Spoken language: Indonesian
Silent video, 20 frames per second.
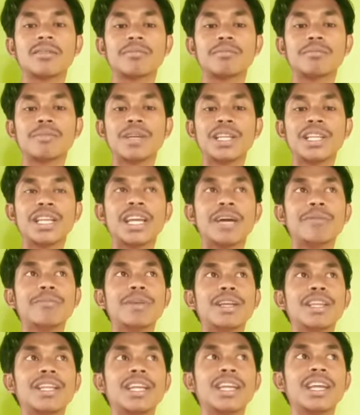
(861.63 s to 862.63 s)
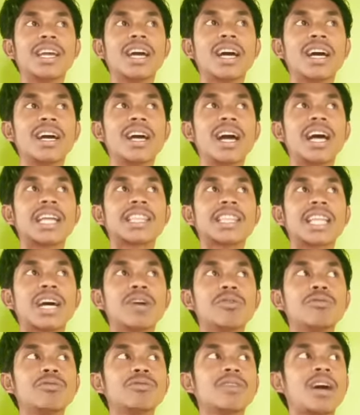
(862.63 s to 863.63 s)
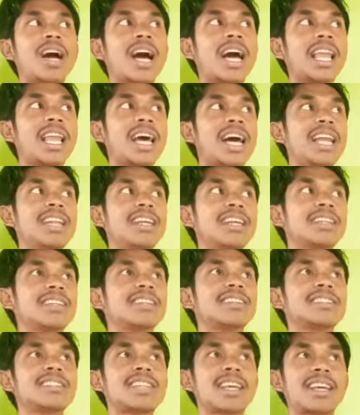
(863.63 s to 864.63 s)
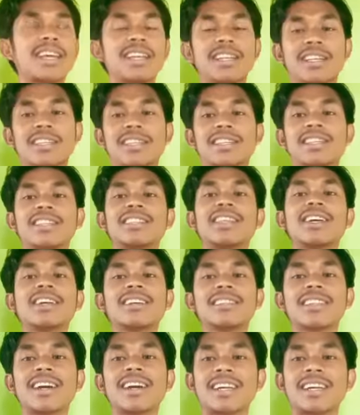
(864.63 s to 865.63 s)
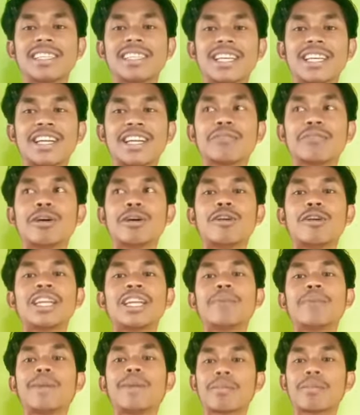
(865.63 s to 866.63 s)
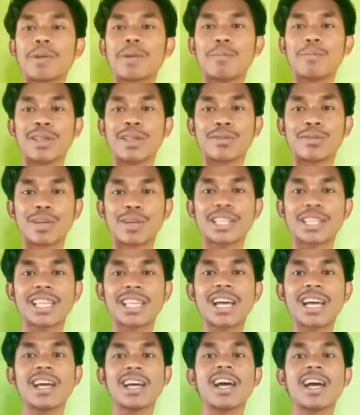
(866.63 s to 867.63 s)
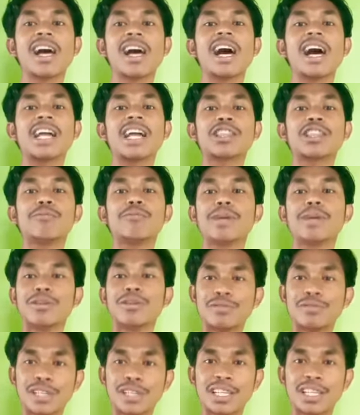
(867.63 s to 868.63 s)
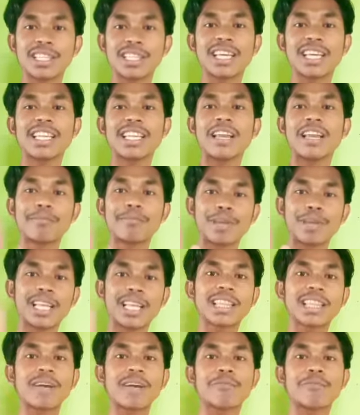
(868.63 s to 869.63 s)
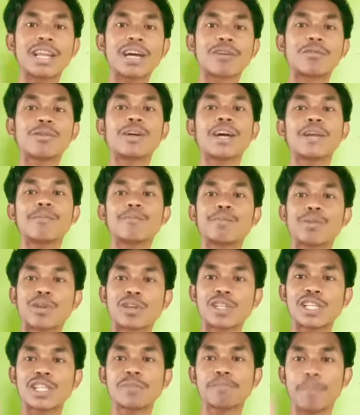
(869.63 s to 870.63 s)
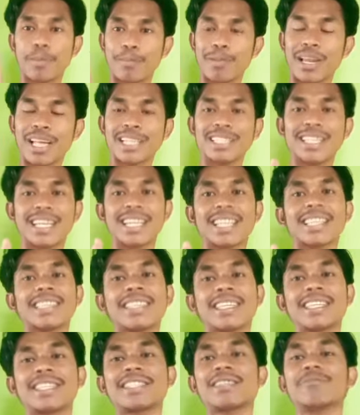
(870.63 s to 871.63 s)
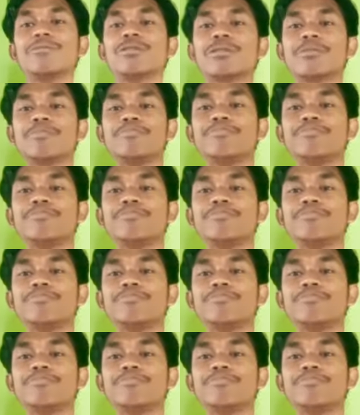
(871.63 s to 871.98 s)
media-media atau hal-hal yang di sekeliling kita kita nggak sadar bahwa dapat membantu kita atau menunjang kita dalam kita melakukan proses pembelajaran tersebut.